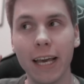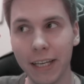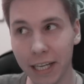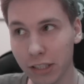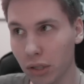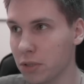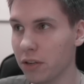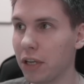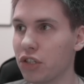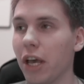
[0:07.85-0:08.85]
Jak dobrze
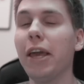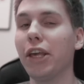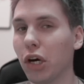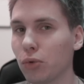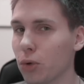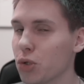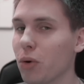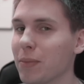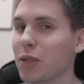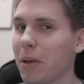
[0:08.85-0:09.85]
wiecie, ja
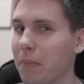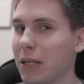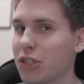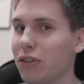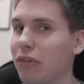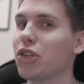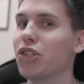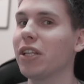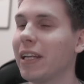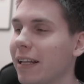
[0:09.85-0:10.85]
odłożyłem sobie paczki
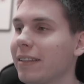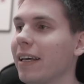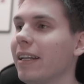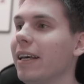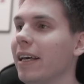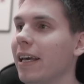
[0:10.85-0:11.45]
właśnie na ten